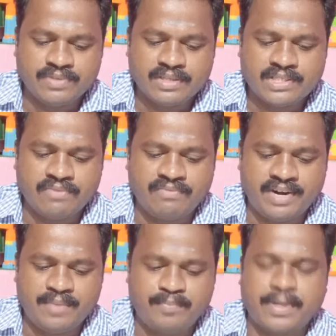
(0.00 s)

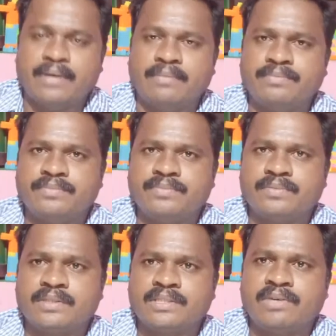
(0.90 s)
செவ்வழி பண்
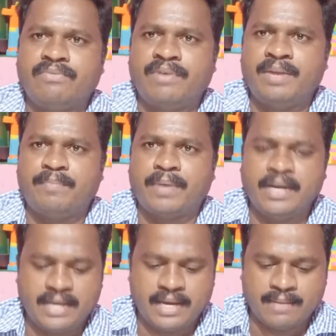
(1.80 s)
செவ்வரி
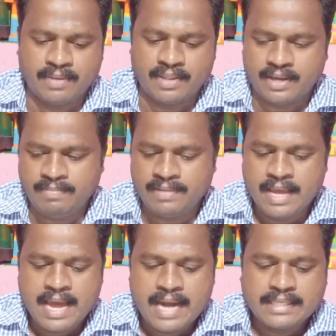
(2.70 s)
பண் என்பது
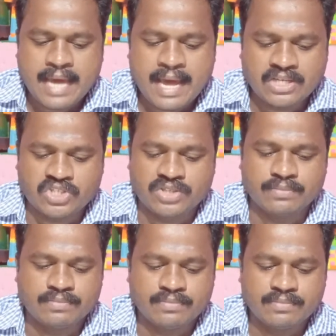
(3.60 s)
டேஷ்
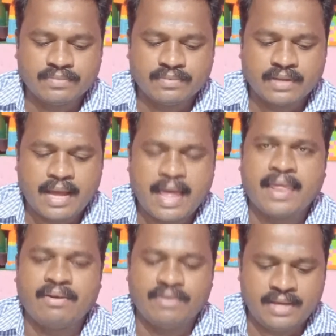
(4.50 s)

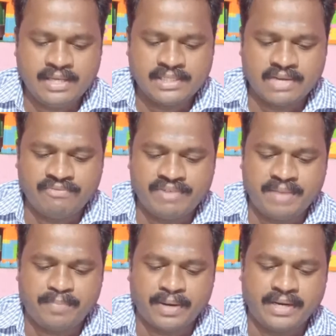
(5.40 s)
அதாவது
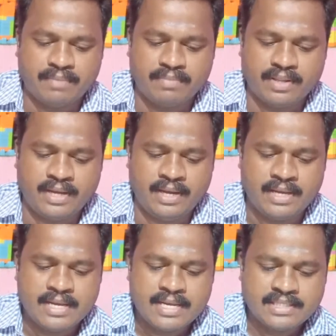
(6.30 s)
செவ்வரி பண் என்பது
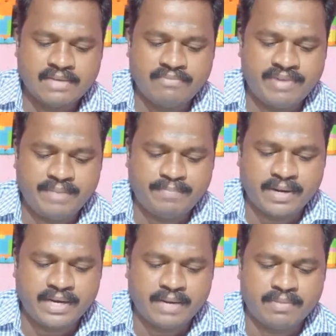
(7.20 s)
செவ்வரி
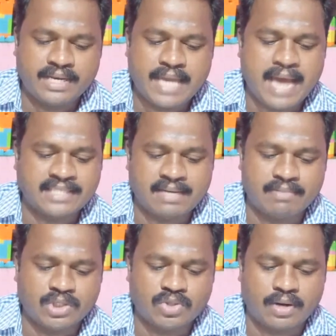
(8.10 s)
பண் என்பது டேஷ்
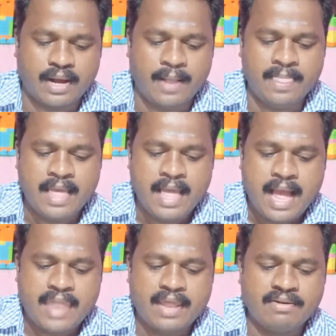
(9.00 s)
அப்படின்னு சொல்கிறான்
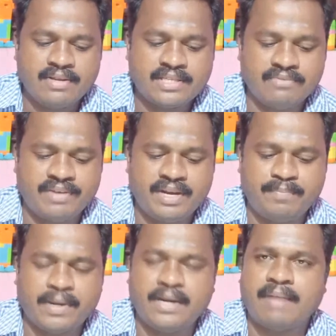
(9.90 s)
அதாவது செவ்வரி
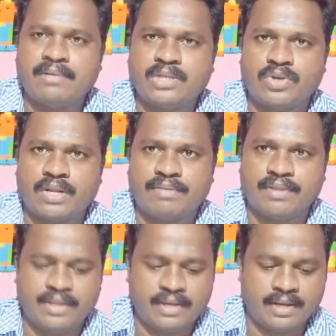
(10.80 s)
பண் அப்படின்னு சொல்கிறது
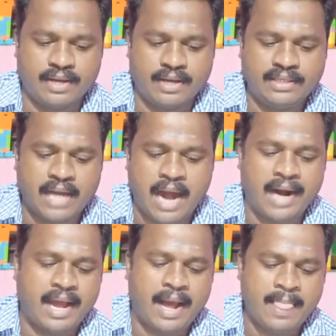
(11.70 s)
வந்து
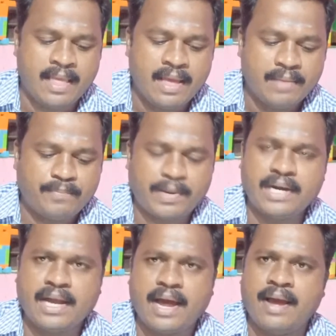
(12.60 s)
யாழா
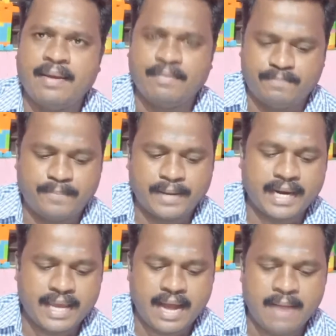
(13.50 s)
பண்ணா
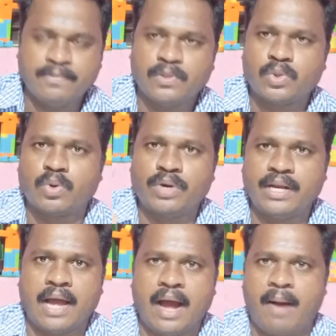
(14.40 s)
பறையா
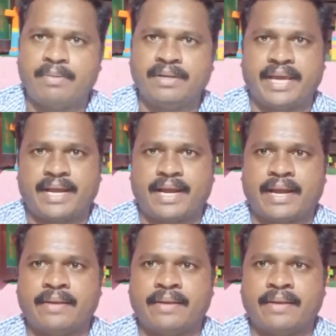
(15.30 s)
தொழிலா அப்படின்னு கேட்குறாங்க